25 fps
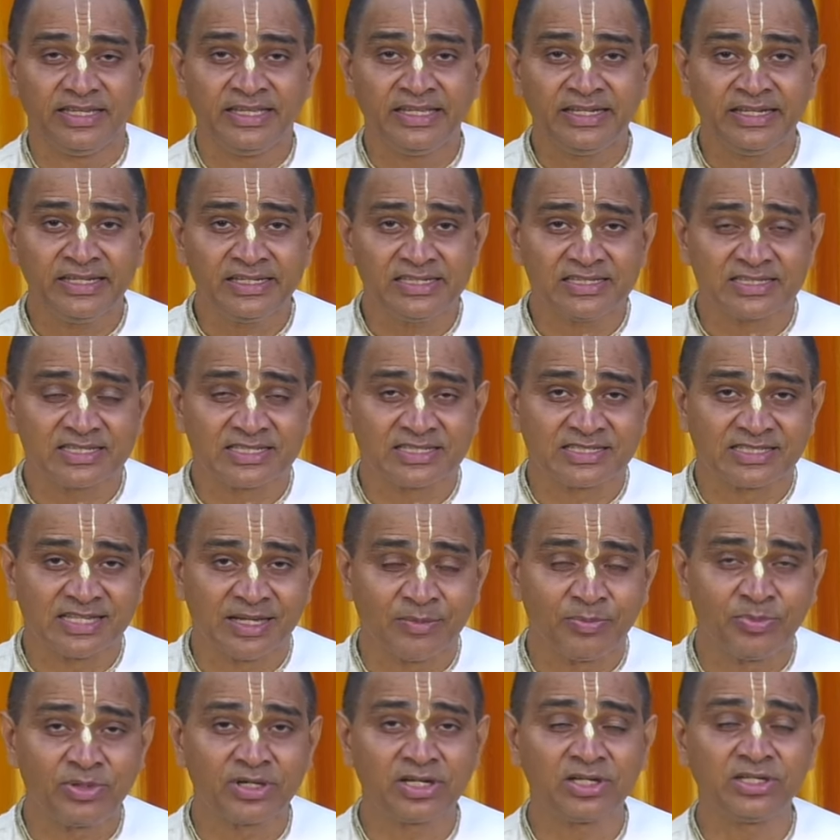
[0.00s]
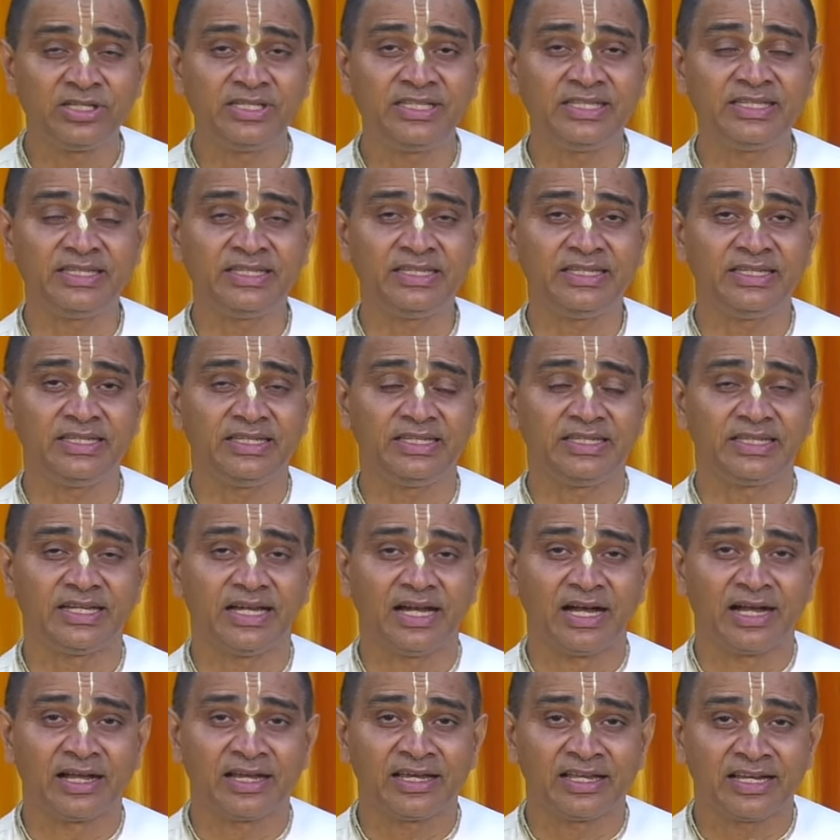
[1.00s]
इन सब की
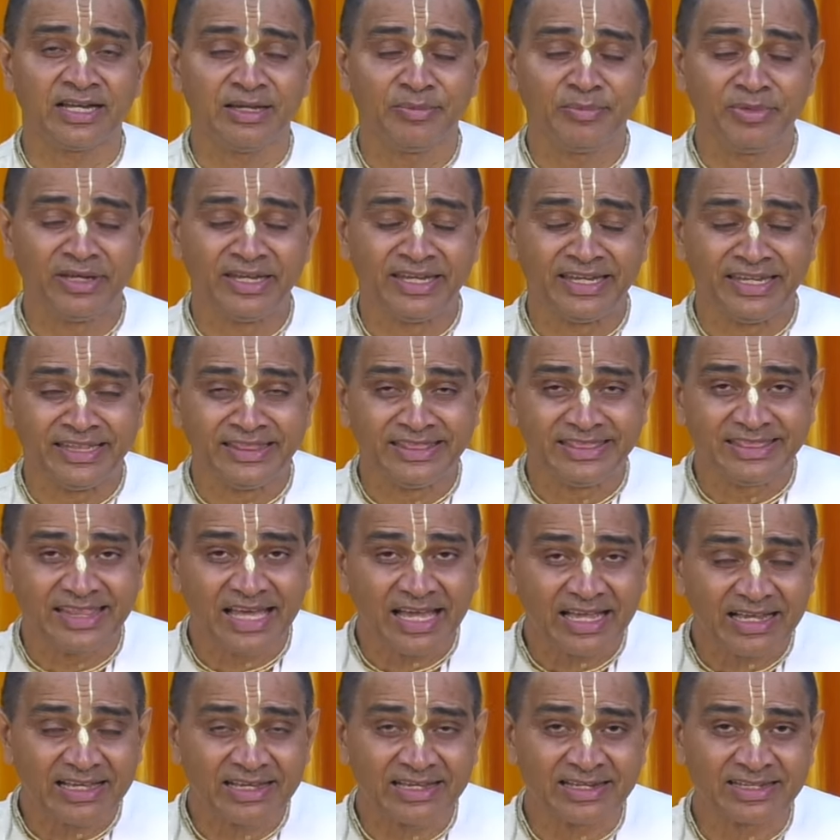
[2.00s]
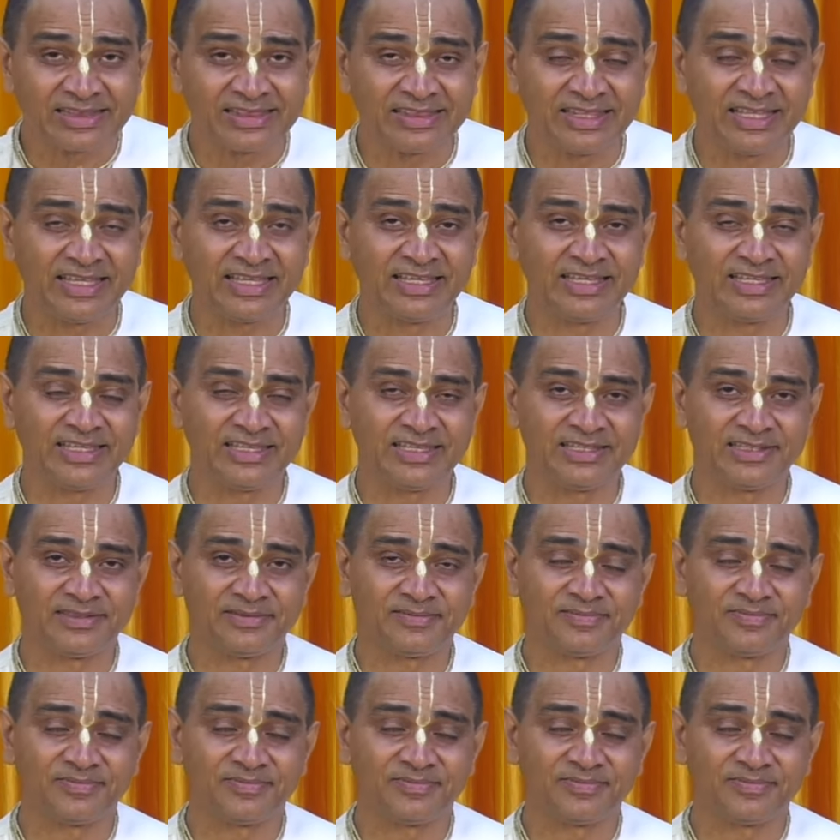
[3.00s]
अगर हम निंदा करते हैं